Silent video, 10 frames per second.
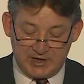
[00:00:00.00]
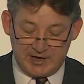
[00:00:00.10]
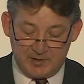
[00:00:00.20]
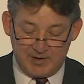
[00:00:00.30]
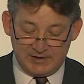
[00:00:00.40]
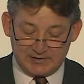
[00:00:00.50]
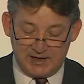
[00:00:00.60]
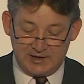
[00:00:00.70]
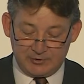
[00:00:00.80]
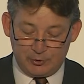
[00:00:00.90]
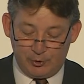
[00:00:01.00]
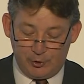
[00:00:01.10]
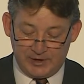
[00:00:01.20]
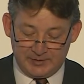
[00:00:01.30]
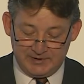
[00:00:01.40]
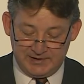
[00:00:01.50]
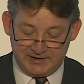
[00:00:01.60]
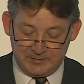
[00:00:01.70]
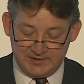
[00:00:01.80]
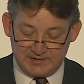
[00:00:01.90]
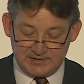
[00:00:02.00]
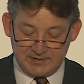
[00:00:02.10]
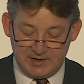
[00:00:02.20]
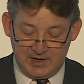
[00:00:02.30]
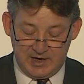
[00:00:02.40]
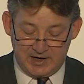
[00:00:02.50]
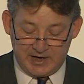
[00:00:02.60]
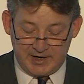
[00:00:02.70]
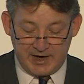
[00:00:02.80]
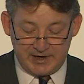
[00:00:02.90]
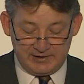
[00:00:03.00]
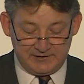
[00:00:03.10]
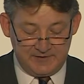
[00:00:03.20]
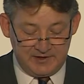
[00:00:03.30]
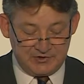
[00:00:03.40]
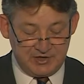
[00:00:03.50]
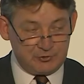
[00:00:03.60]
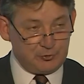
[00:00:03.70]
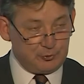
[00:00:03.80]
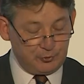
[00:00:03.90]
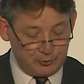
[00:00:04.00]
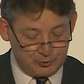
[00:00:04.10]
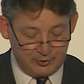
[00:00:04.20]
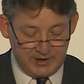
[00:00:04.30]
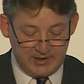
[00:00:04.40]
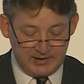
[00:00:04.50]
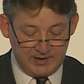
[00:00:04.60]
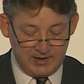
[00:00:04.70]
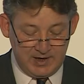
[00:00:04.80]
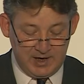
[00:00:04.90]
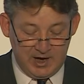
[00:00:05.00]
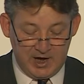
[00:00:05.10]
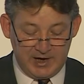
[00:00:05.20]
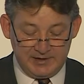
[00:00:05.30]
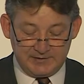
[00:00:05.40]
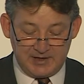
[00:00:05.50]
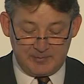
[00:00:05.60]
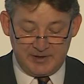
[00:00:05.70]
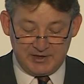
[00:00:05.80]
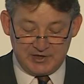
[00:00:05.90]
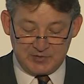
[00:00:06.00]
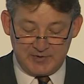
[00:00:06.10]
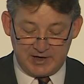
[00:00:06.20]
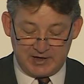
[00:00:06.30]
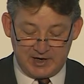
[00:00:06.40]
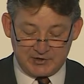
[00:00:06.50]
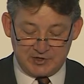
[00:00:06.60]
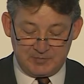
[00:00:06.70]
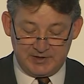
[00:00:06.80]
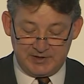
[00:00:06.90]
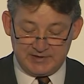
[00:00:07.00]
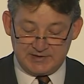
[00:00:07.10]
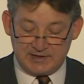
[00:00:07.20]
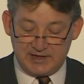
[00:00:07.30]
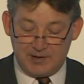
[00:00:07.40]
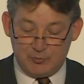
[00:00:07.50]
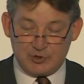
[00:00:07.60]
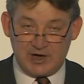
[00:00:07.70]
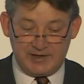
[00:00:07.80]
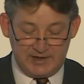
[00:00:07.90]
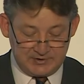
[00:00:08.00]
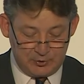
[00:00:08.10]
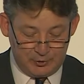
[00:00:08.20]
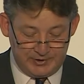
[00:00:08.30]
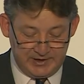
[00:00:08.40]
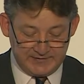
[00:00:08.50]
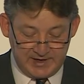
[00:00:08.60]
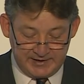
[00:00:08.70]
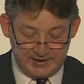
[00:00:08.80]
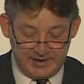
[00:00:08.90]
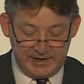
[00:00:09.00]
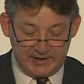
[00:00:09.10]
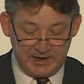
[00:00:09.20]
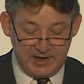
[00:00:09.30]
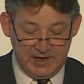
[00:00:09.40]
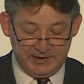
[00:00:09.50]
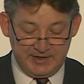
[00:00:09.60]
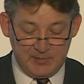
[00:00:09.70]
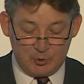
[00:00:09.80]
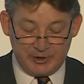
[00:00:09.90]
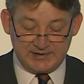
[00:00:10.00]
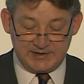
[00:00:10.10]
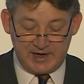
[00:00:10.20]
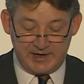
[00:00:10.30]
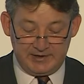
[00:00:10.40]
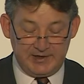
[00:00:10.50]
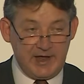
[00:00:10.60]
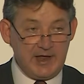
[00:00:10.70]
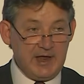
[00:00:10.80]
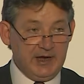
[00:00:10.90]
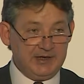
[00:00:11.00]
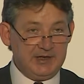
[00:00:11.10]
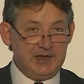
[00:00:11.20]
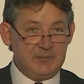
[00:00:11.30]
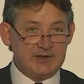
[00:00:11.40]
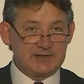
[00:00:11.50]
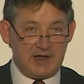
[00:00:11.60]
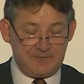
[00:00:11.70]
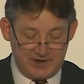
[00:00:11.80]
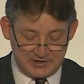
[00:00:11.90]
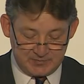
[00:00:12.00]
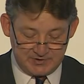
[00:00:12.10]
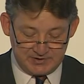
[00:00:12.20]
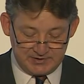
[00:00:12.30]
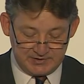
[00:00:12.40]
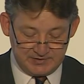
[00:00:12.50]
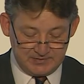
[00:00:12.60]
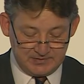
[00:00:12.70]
kahramanlıklarla dolu olan milletimiz kararlı ve cesur duruşuyla hain darbe girişimine karşı bir istiklal mücadelesi örneği sergileyerek demokrasi tarihine yeni bir sayfa açmıştır.